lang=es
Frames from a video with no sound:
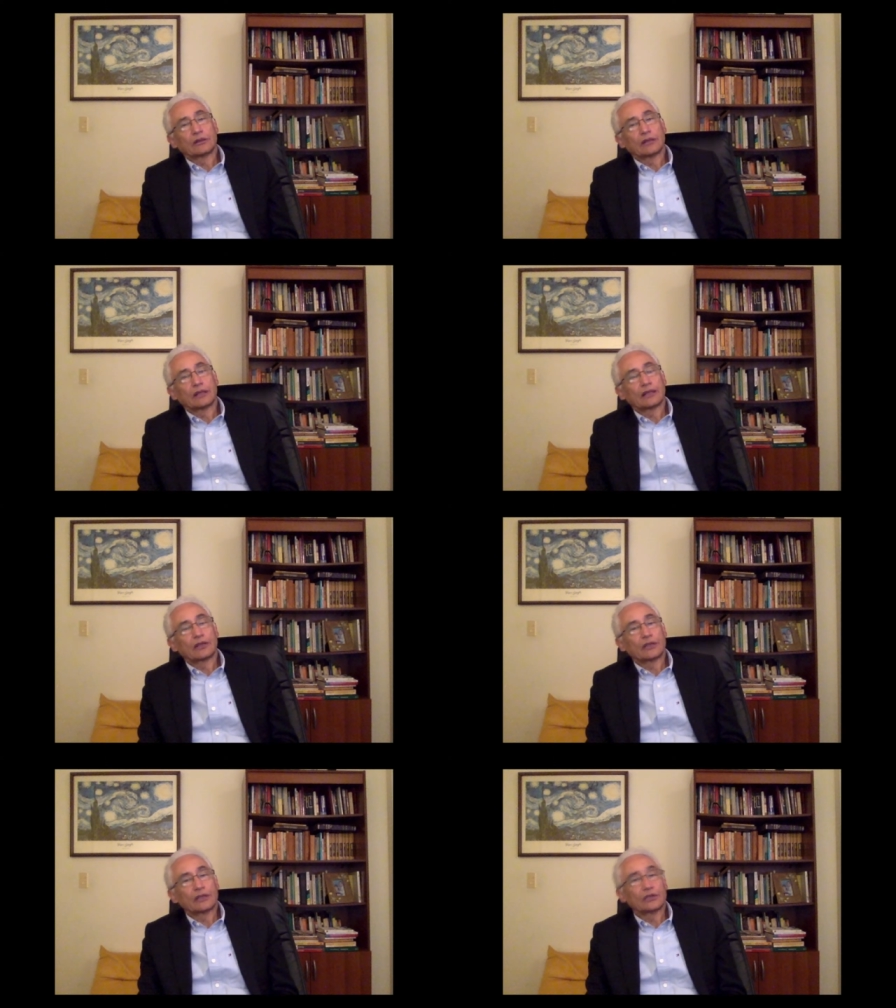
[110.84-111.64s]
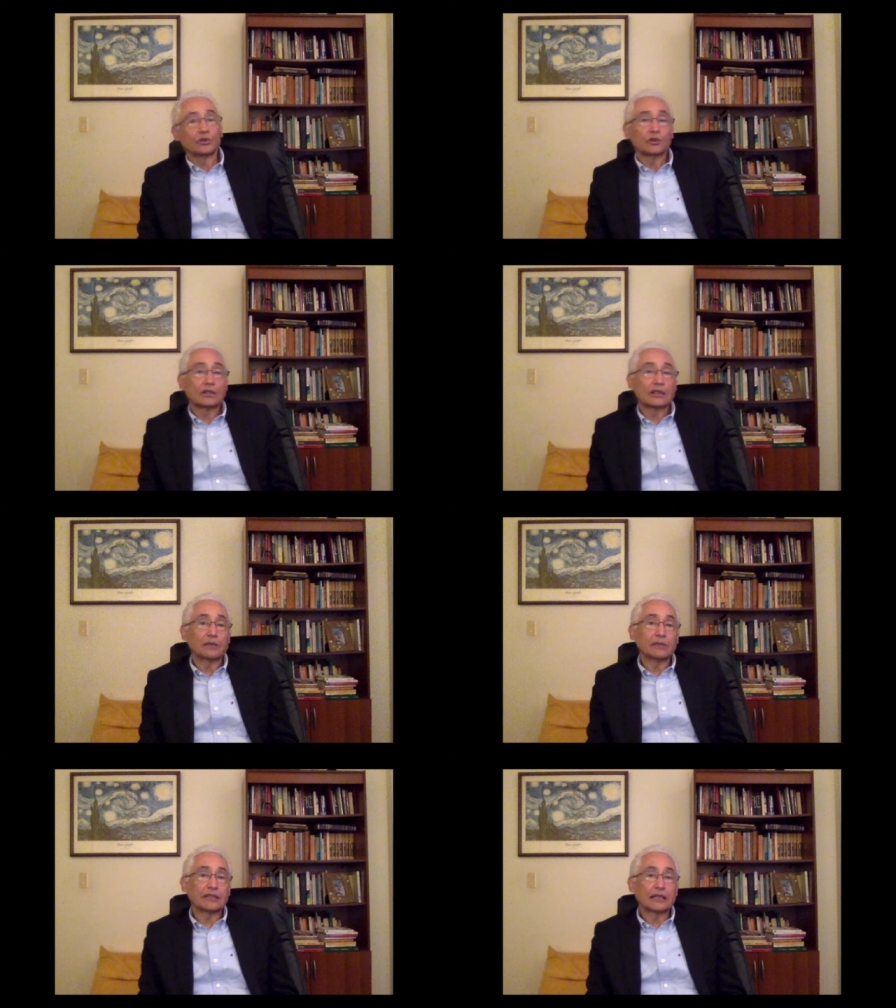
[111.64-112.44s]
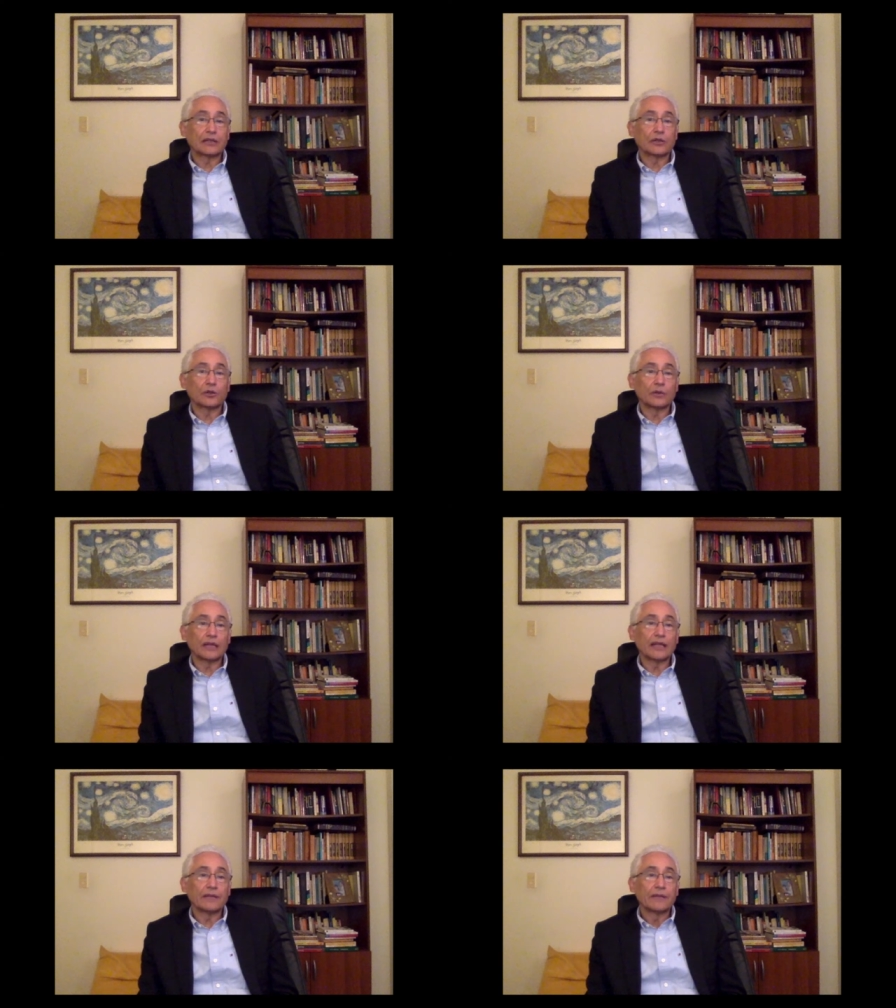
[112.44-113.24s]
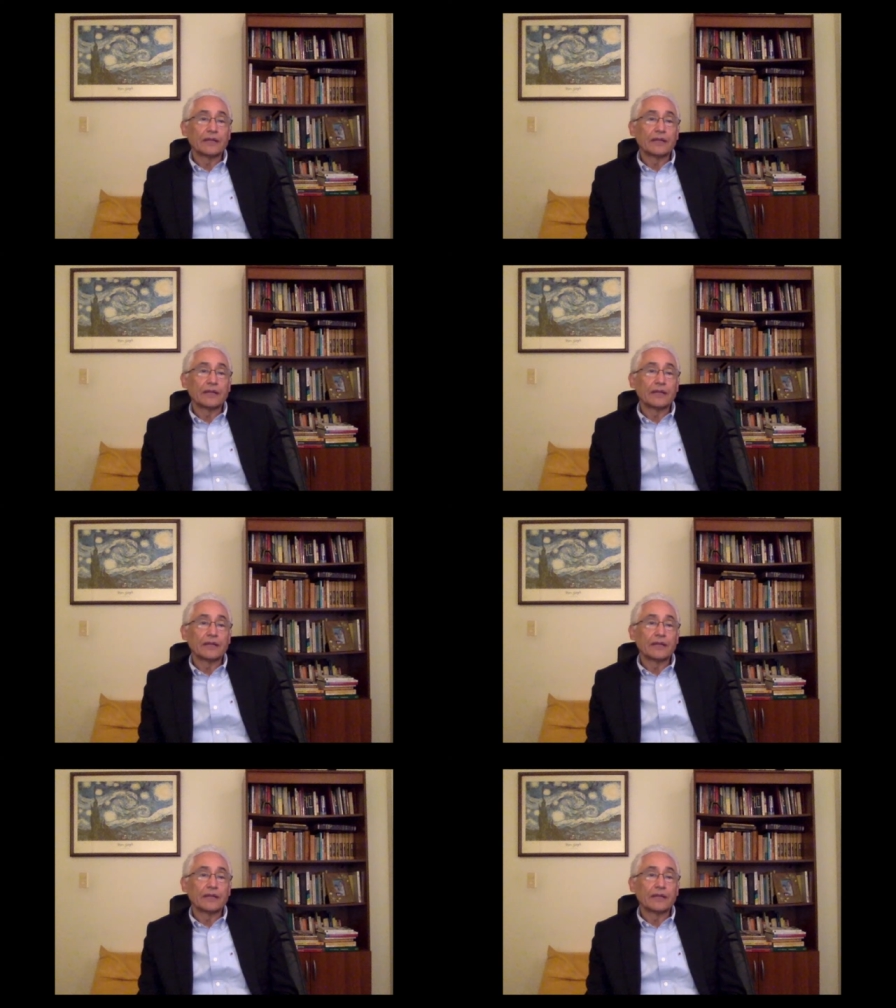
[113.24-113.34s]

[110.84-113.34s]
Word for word: alrededor del estudio de la capital colombiana.